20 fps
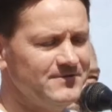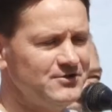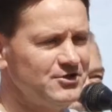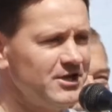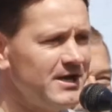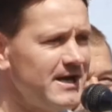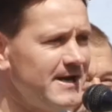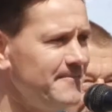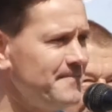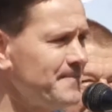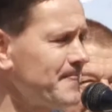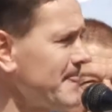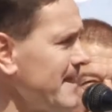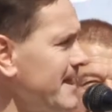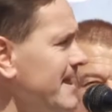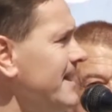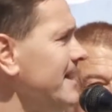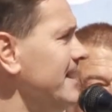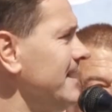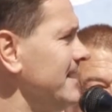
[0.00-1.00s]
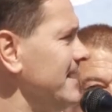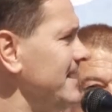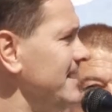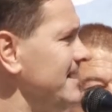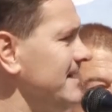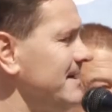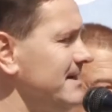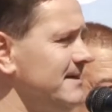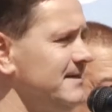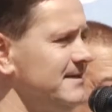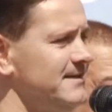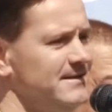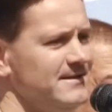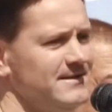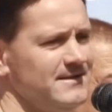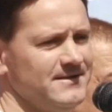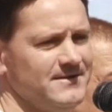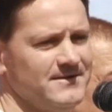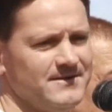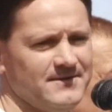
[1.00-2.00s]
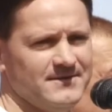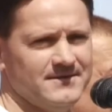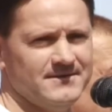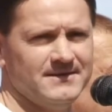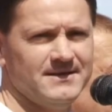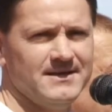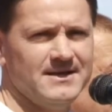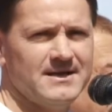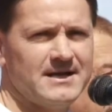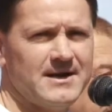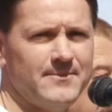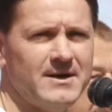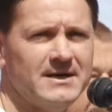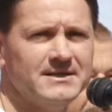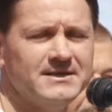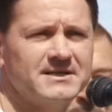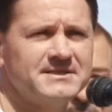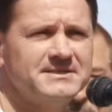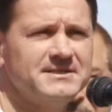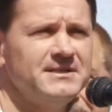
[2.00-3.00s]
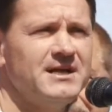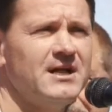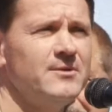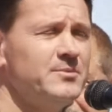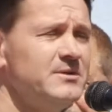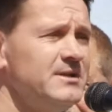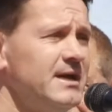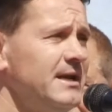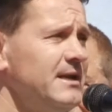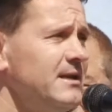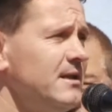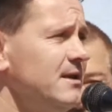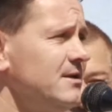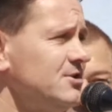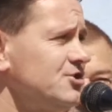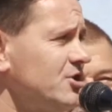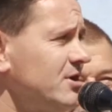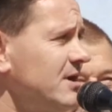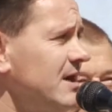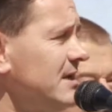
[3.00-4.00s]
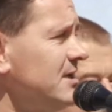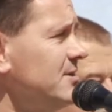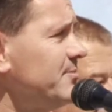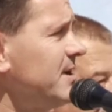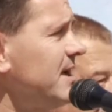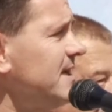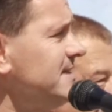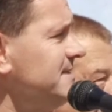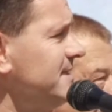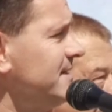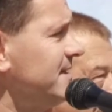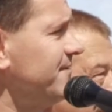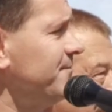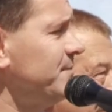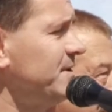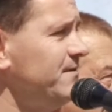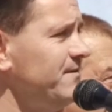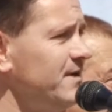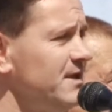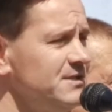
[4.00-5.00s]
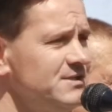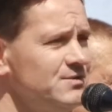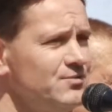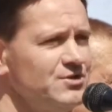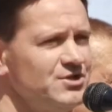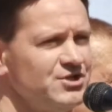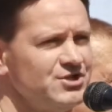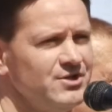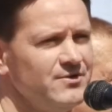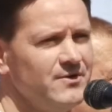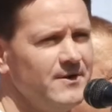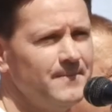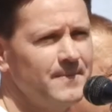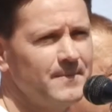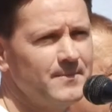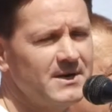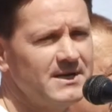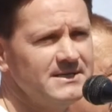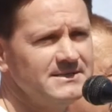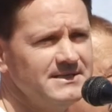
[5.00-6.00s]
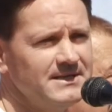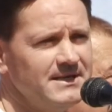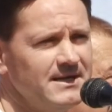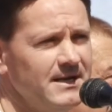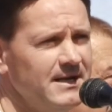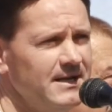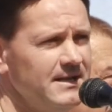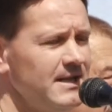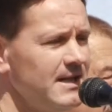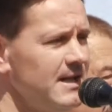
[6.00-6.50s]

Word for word: Вчера э, команда «Арсенал» подарила шикарный праздник в преддверии сегодняшнего праздника